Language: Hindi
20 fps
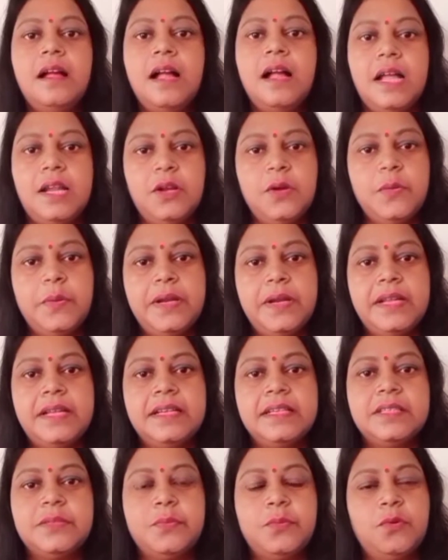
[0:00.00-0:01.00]
हेलो
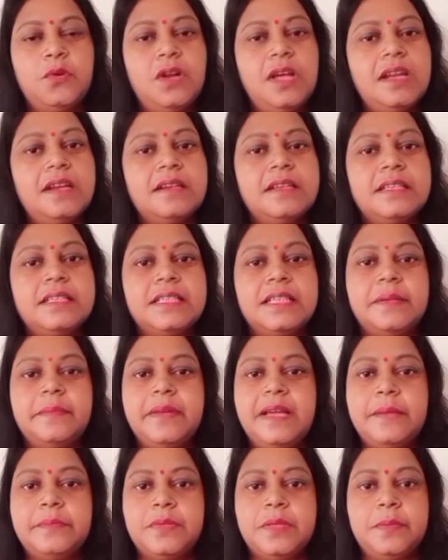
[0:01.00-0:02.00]
फ्रेंड्स पुलाला किचन
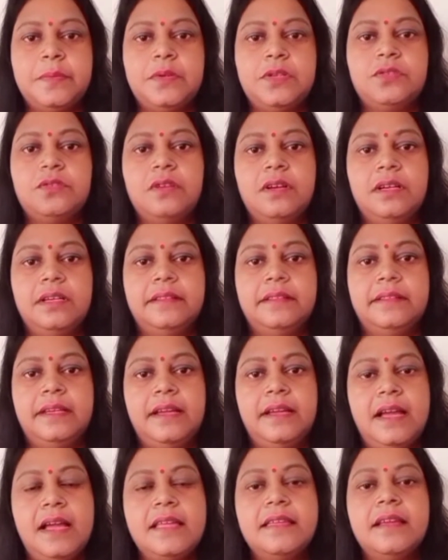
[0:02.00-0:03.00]
में आप सबका स्वागत है
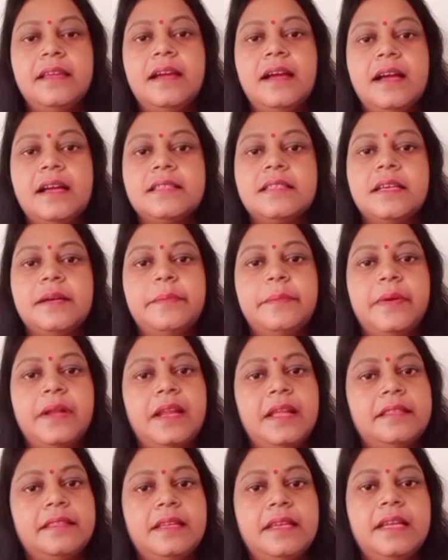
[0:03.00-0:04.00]
आइए आज हम
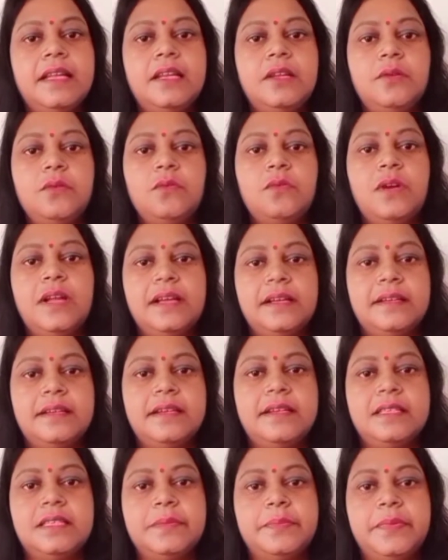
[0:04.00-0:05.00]
बनाते हैं लिंगुड़ा की
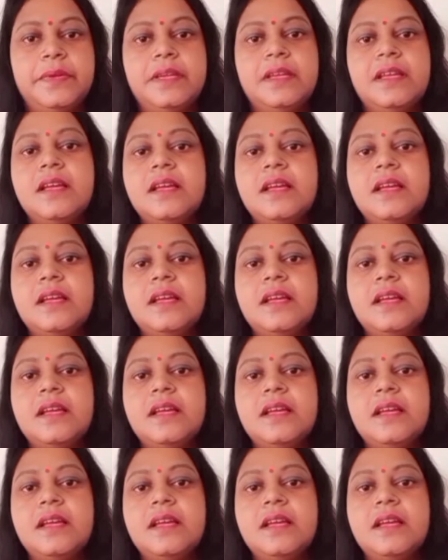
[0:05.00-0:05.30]
रेसिपी